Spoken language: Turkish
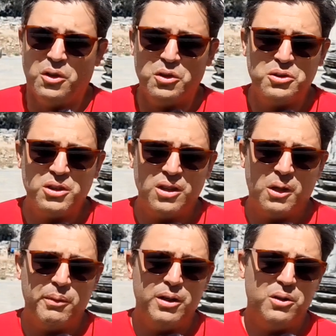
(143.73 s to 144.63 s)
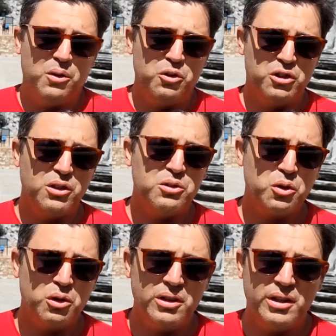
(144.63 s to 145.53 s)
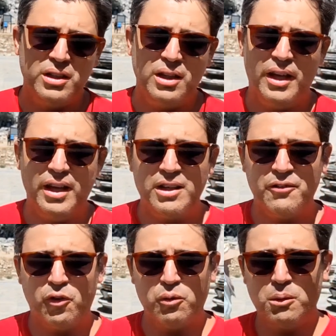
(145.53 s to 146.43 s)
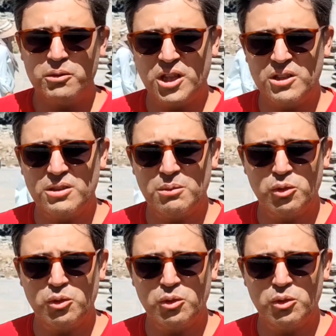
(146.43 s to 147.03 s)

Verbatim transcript: O yüzden ama hocanın söylediği eğer ki forma şansı